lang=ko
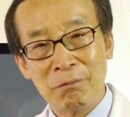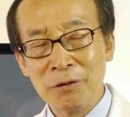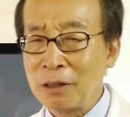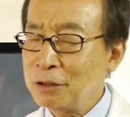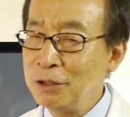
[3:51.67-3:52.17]

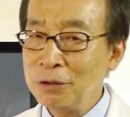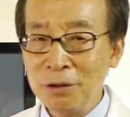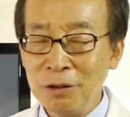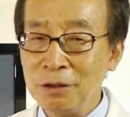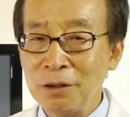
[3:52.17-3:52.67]
내
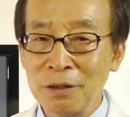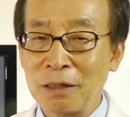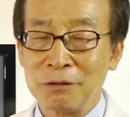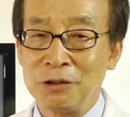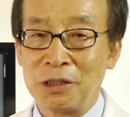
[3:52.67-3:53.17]
기억이
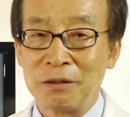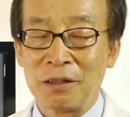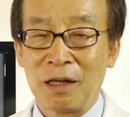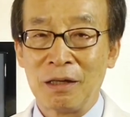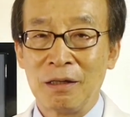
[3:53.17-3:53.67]
옛날 같지
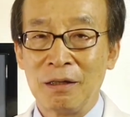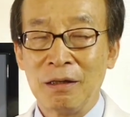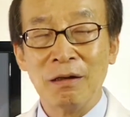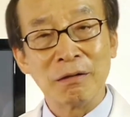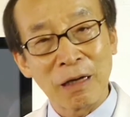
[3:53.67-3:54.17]
않다.
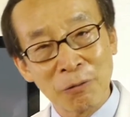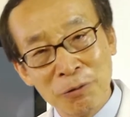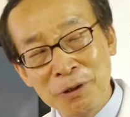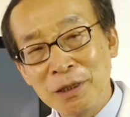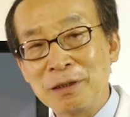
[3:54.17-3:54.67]

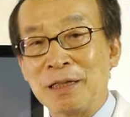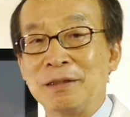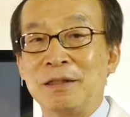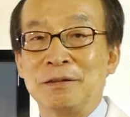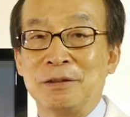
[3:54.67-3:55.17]
라고 얘기를
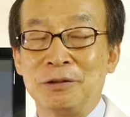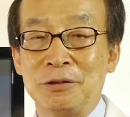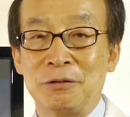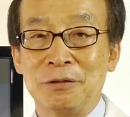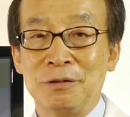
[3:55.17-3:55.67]
한다는
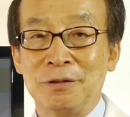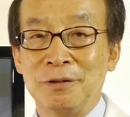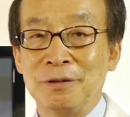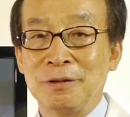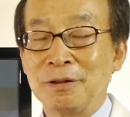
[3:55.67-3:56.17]
거죠.
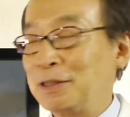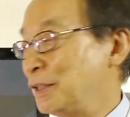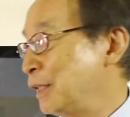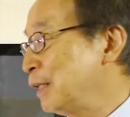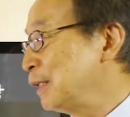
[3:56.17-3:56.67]

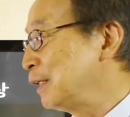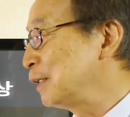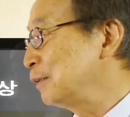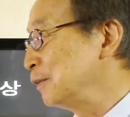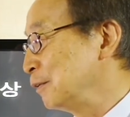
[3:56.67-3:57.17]

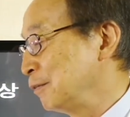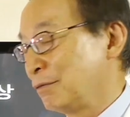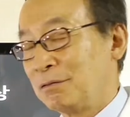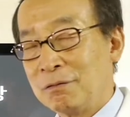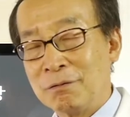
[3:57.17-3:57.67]
이거는
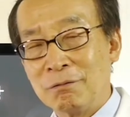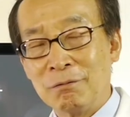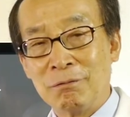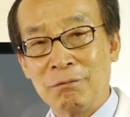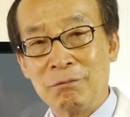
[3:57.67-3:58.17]

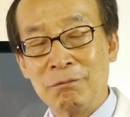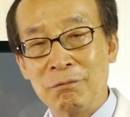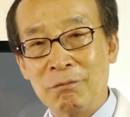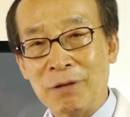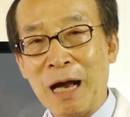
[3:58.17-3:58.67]

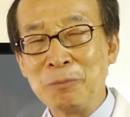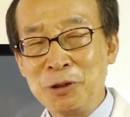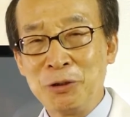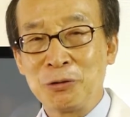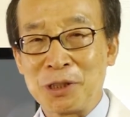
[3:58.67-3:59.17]
암
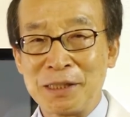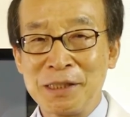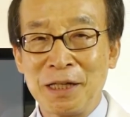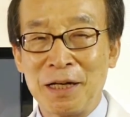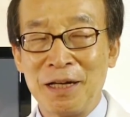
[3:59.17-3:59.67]
치료
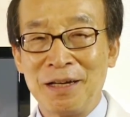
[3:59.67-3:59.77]
자체가